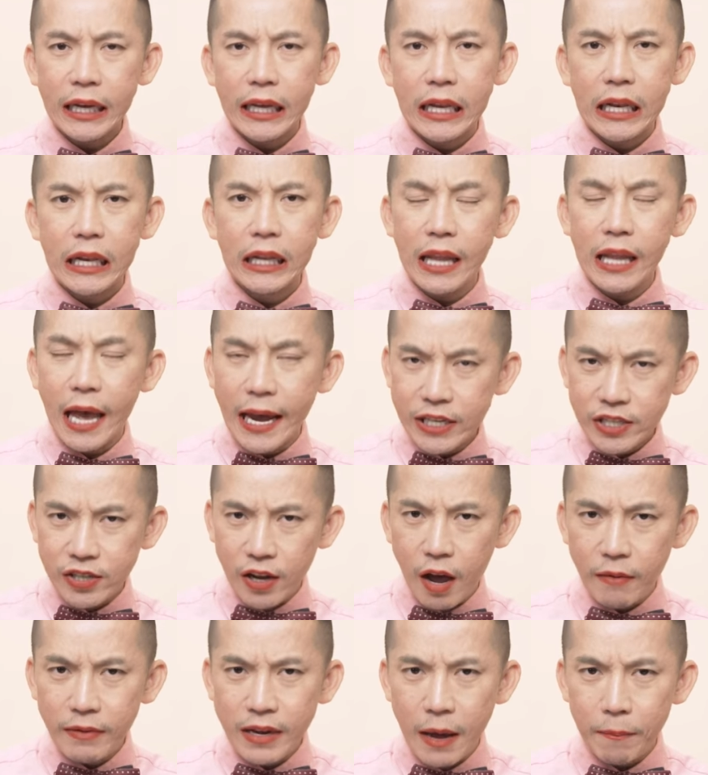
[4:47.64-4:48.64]
in light
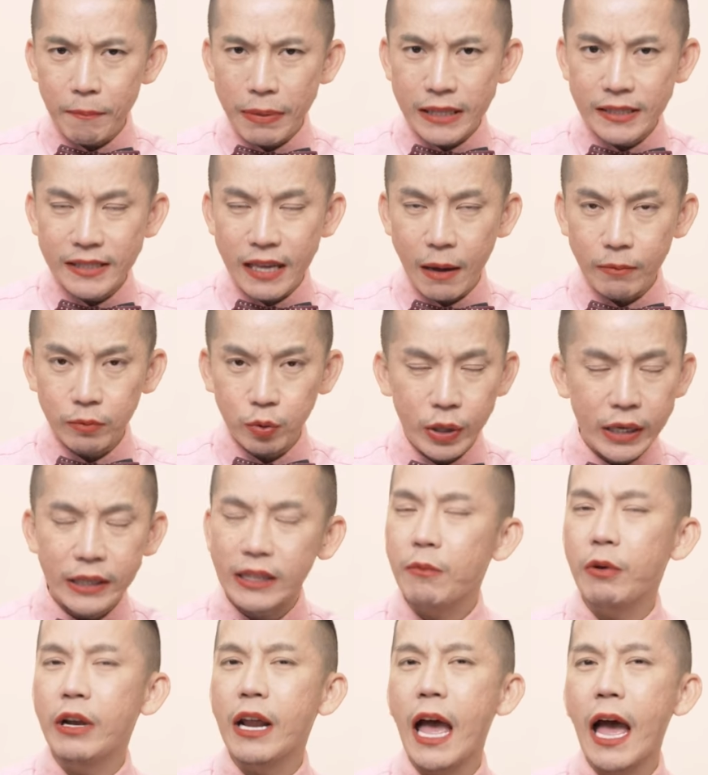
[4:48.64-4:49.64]
of เนี่ยเป็นศัพท์TOEIC
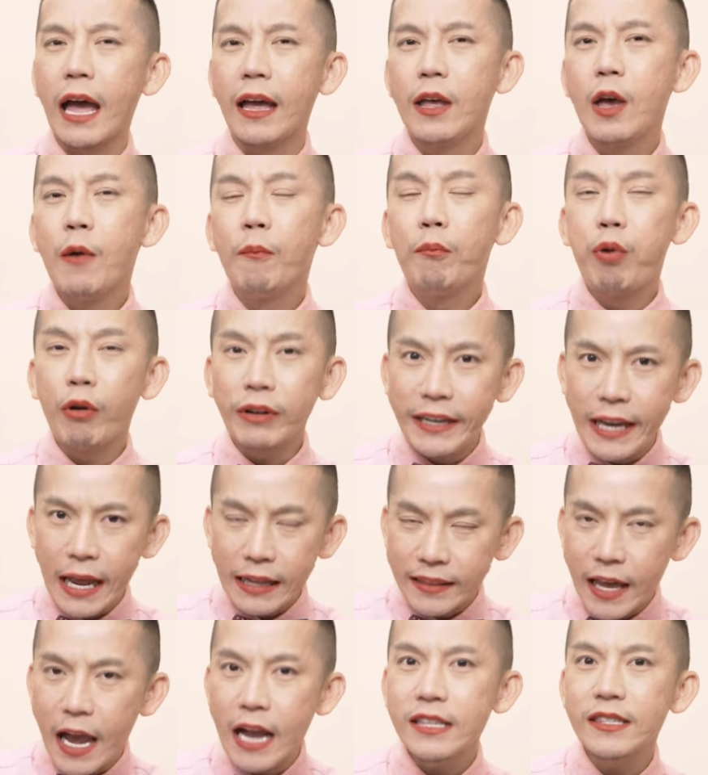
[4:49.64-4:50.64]
ทั้งหมดนะคะพวกนี้เนี่
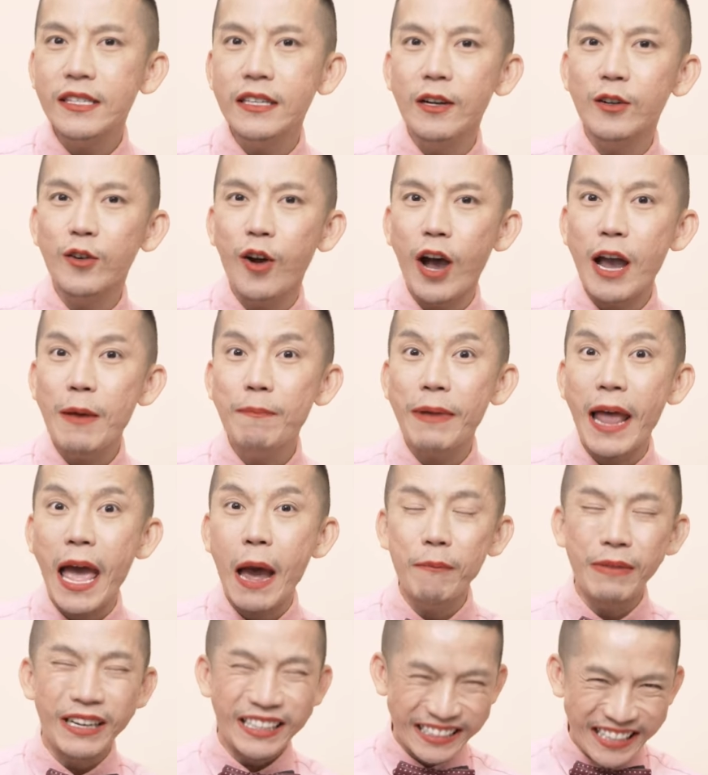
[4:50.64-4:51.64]
ยถ้าเจอก็ให้แปล
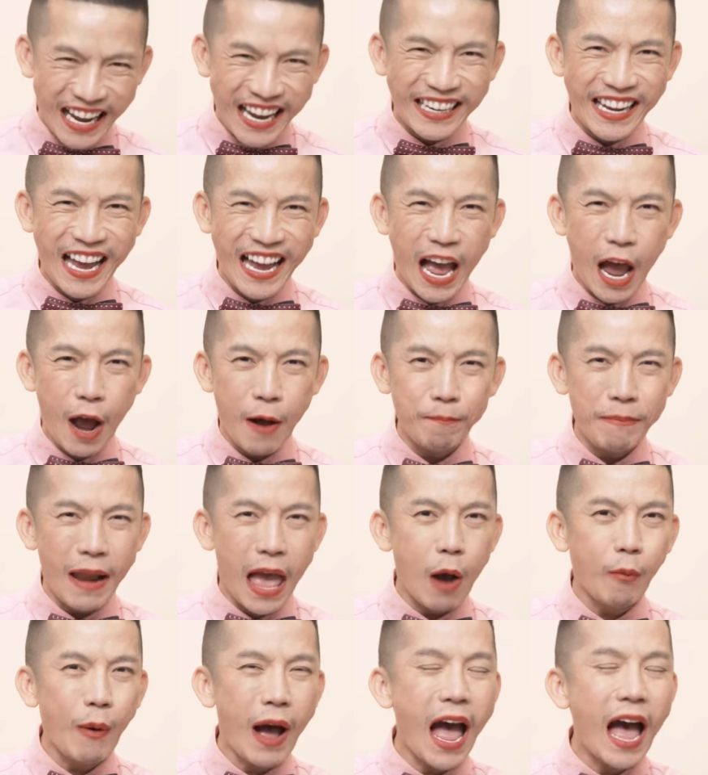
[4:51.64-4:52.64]
เหมือนกันนะคะแปล
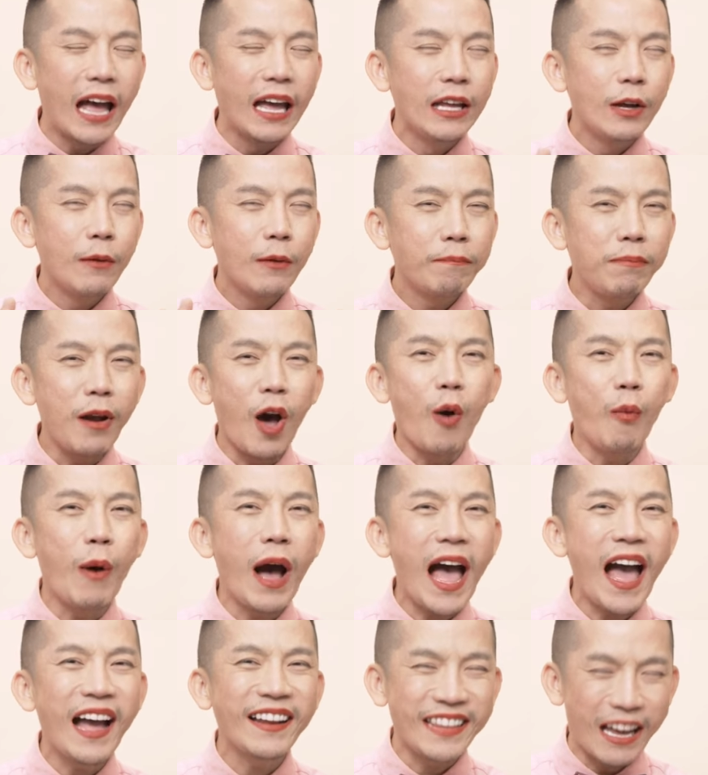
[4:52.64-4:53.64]
ว่าเพราะ
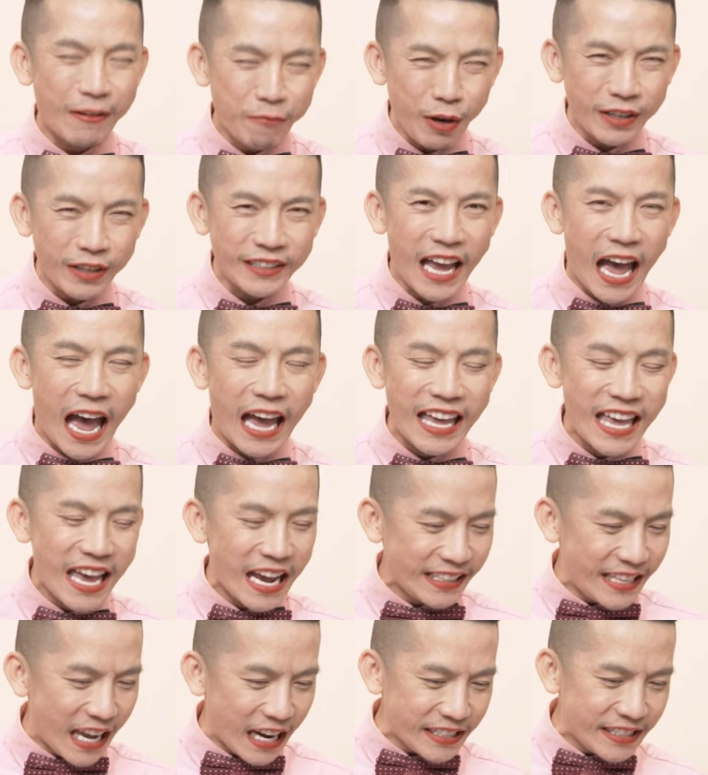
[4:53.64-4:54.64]
ว่าทั้งหมดค่ะ
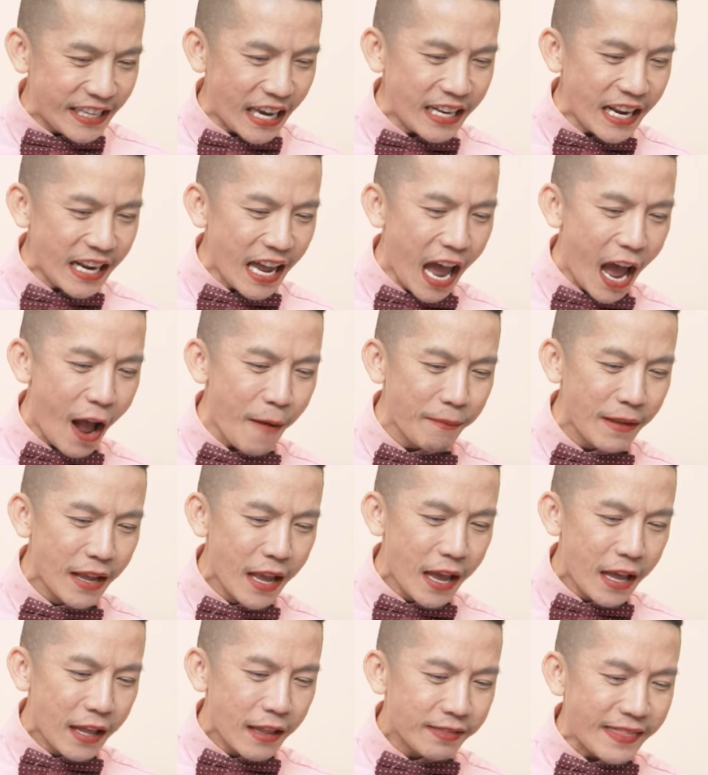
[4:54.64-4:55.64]
อย่างเช่นนะครับ
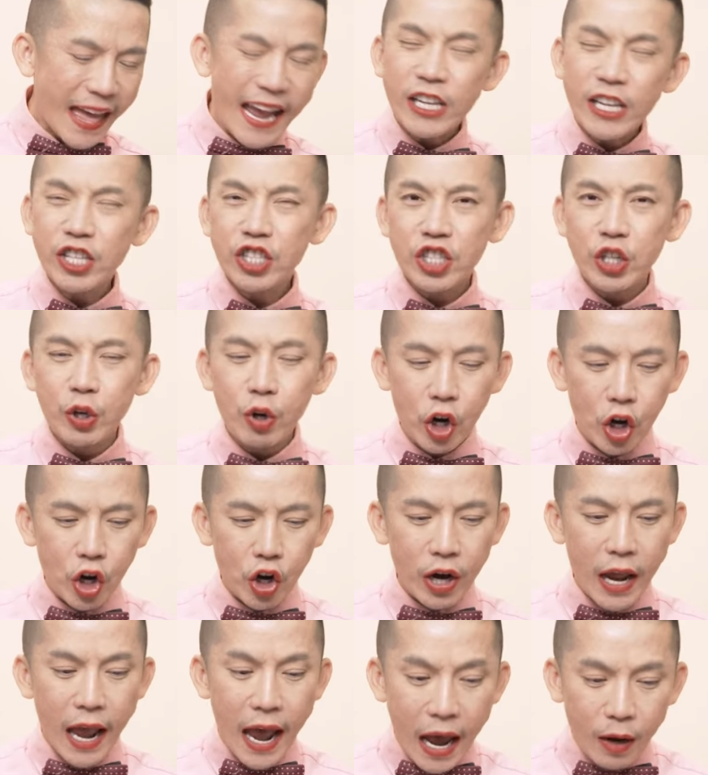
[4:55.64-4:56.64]
Thanks to
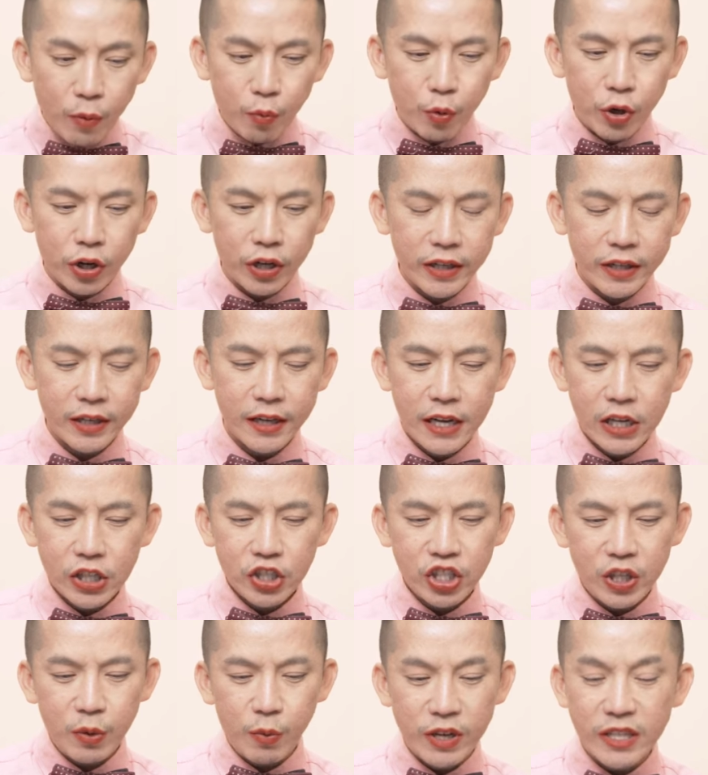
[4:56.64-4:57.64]
her hard work
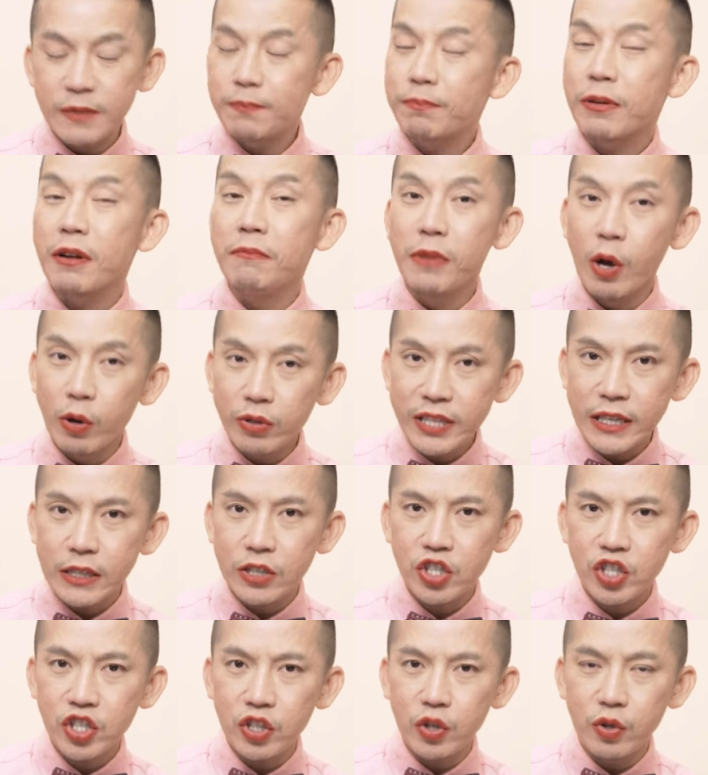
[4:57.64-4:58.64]
she was promoted
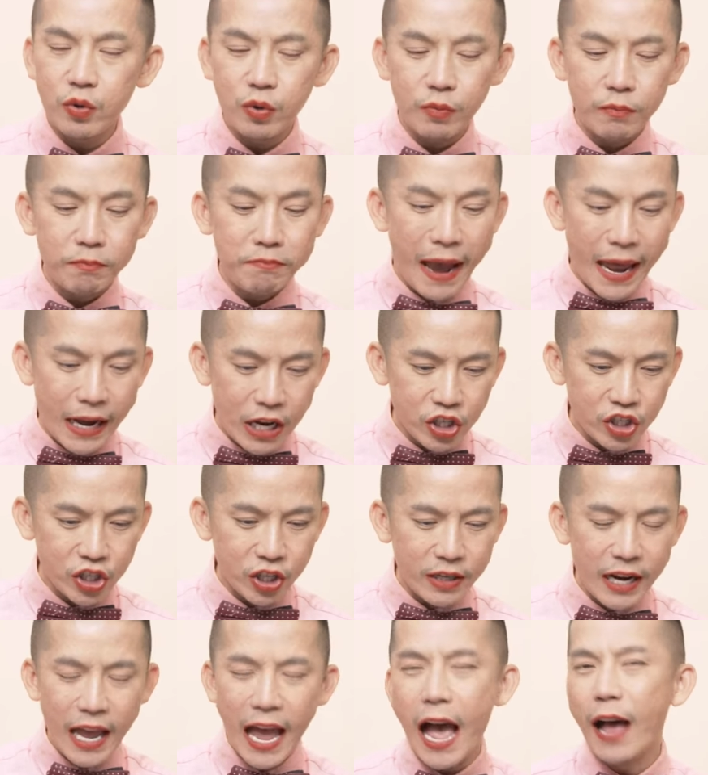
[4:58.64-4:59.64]
to
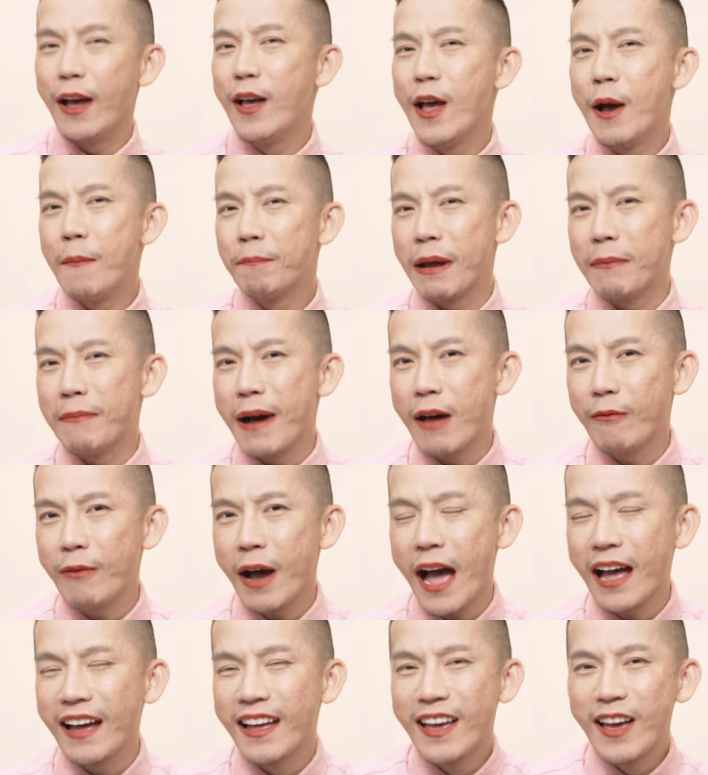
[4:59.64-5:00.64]
manager นะคะประมาณ
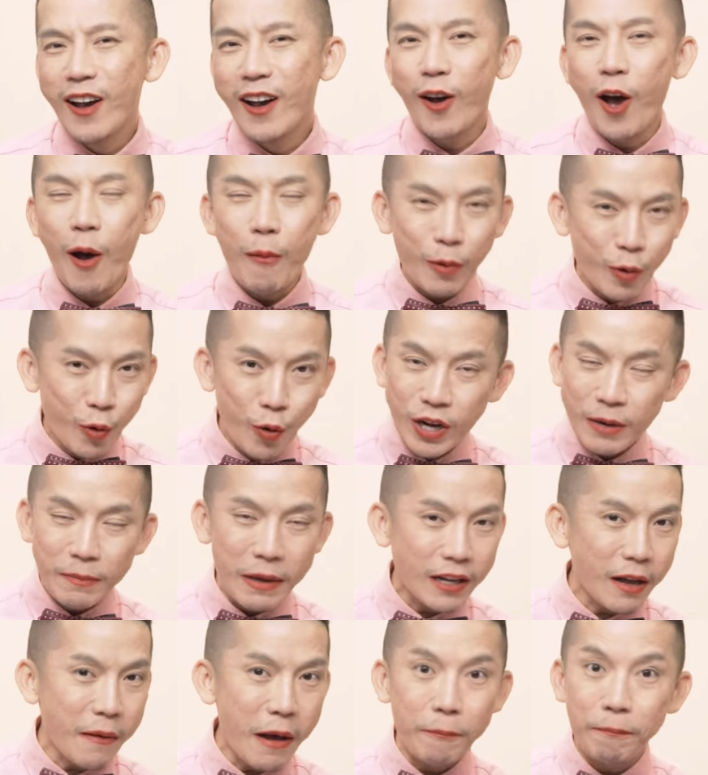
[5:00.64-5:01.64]
ว่าขอบคุณหรือ
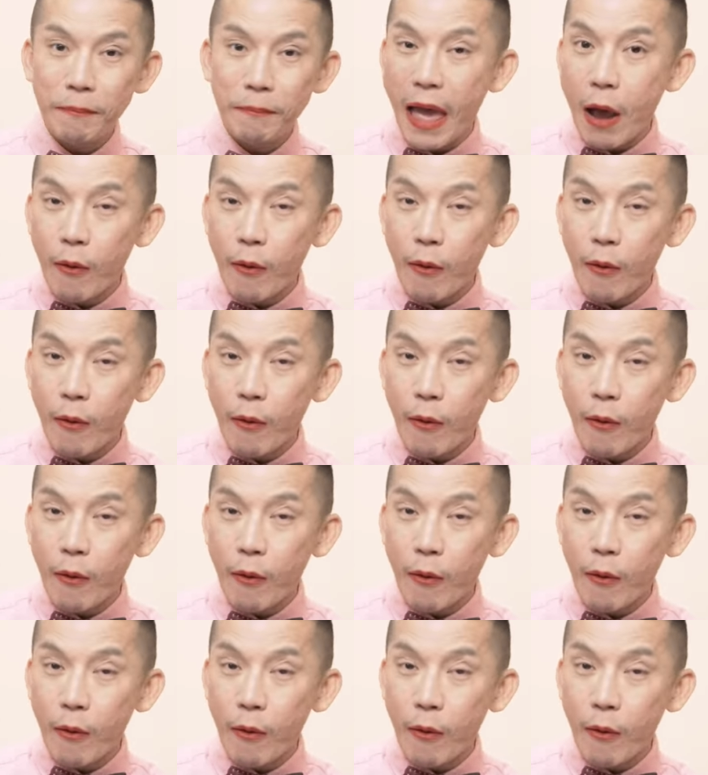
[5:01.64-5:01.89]
ไม่ก็แบบแปล